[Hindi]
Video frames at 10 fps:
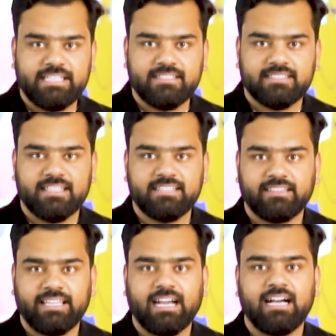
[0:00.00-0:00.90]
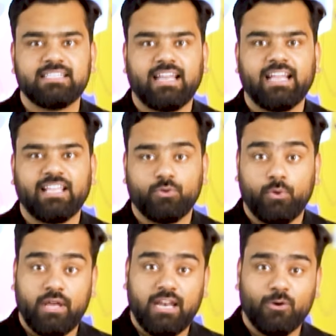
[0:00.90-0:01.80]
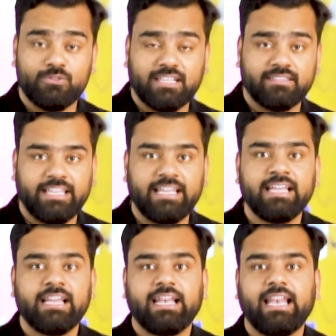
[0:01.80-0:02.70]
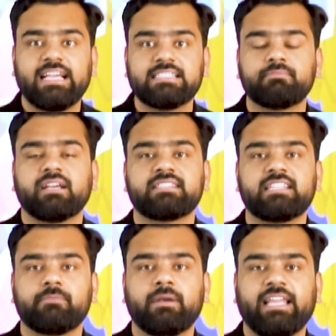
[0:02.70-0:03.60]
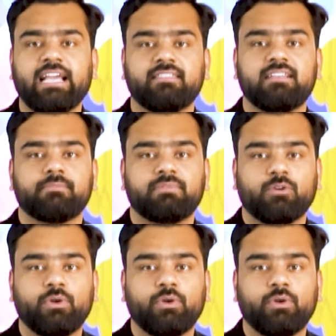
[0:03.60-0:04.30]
वजह है जिसके चलते कहा जा रहा है कि दोनों अलग हो सकते हैं लेकिन जब तक स्टेटमेंट नहीं आता जब तक